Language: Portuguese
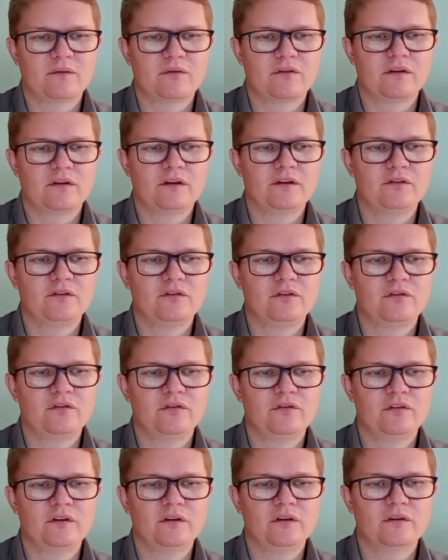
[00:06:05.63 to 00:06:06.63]
se
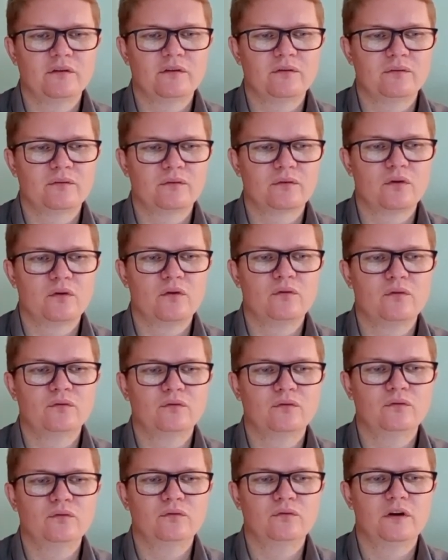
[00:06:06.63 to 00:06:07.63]
identificam com
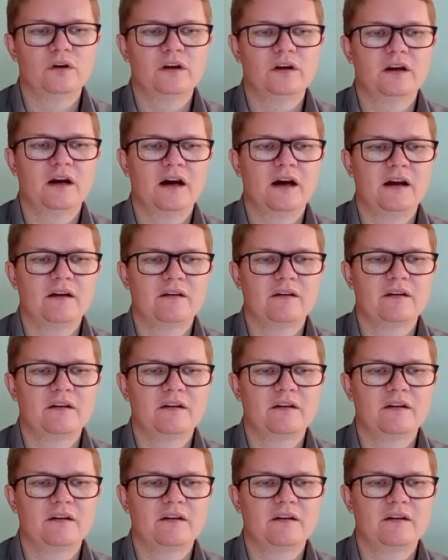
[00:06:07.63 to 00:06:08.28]
um olhar